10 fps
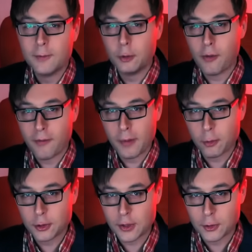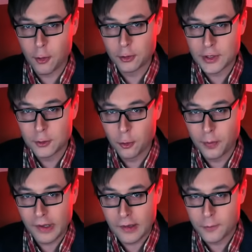новом выпуске шоу «Ты
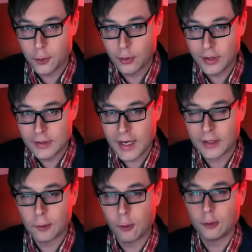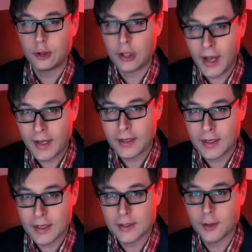супер» в жюри Диана
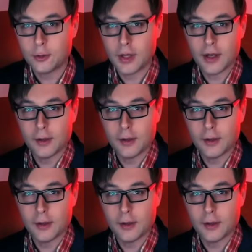Гурская, а, значит,